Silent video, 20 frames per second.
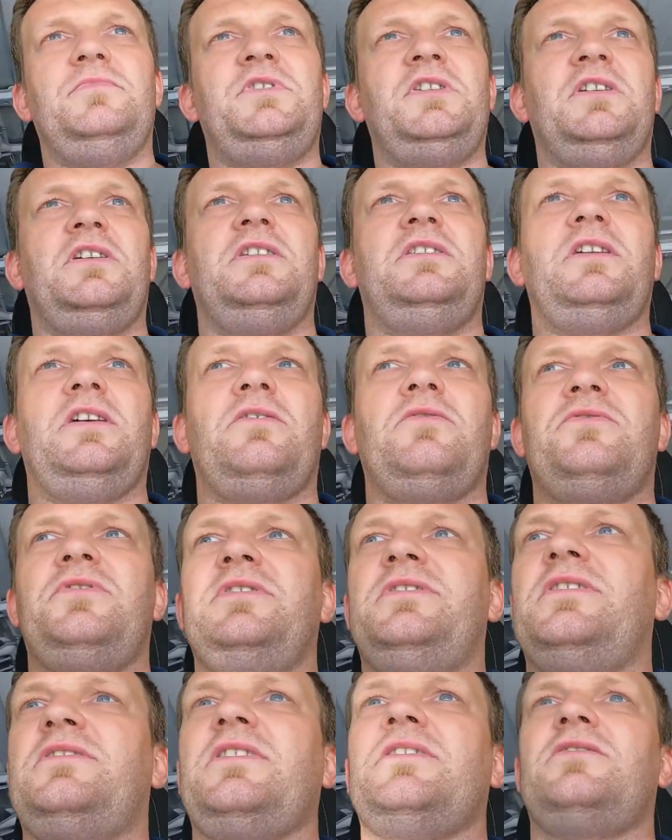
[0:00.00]
dzięki tej
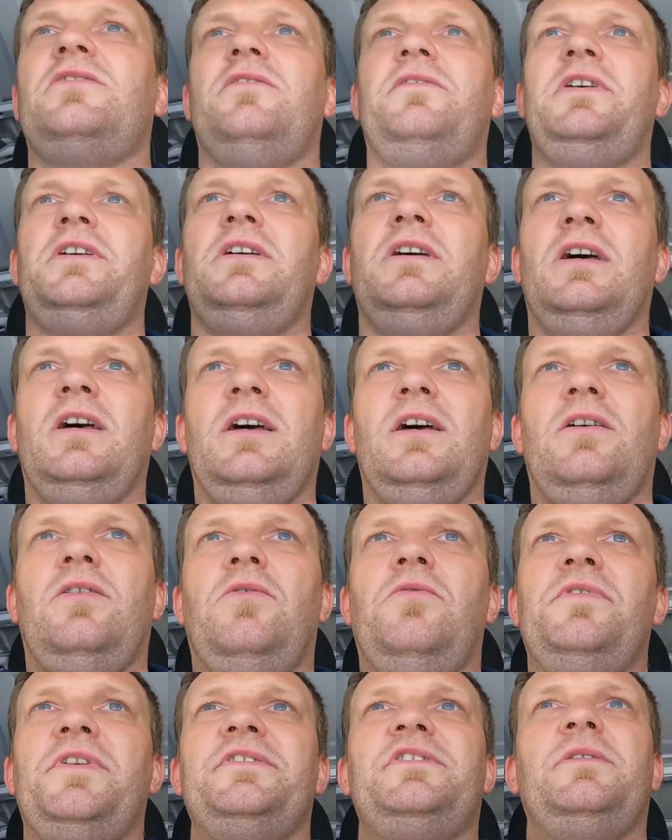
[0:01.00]
różnicy czasowej
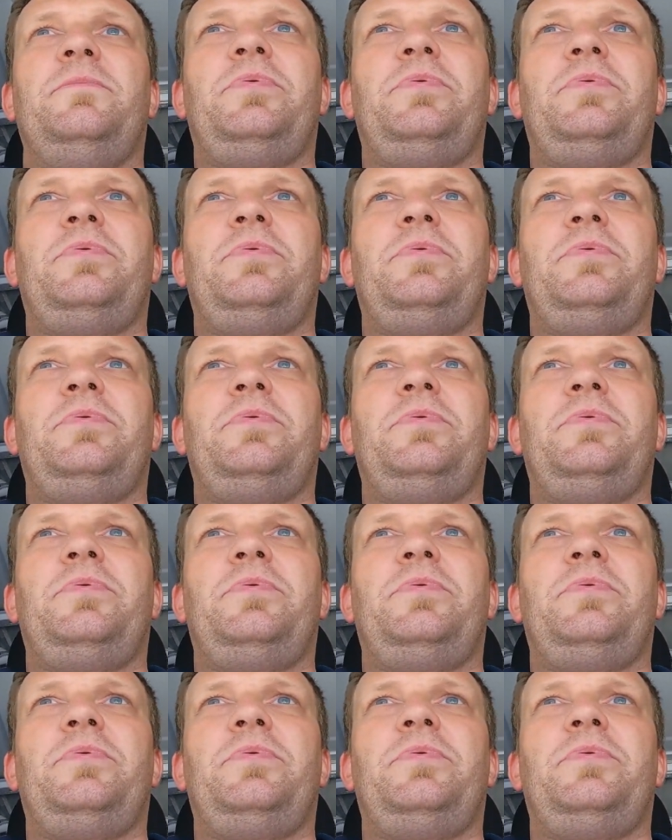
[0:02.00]
u nas